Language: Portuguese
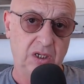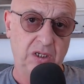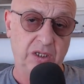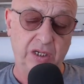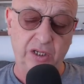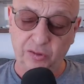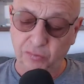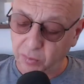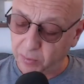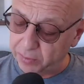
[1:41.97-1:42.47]

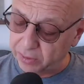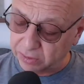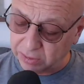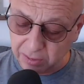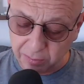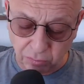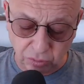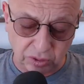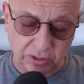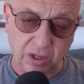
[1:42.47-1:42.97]
Nesse momento
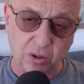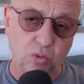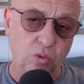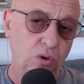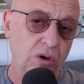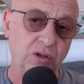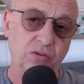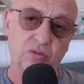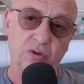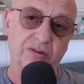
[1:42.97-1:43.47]
tem muita
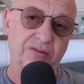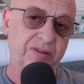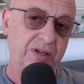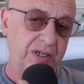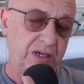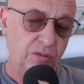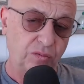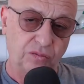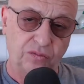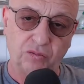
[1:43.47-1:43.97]
coisa, com a
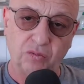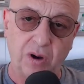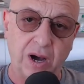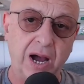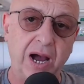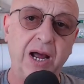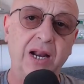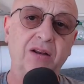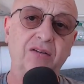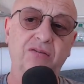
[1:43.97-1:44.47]
saída do
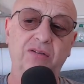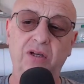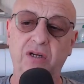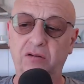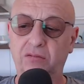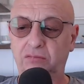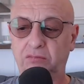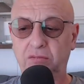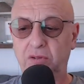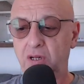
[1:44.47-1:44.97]
Soares, né?
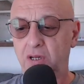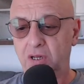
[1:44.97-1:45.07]
O...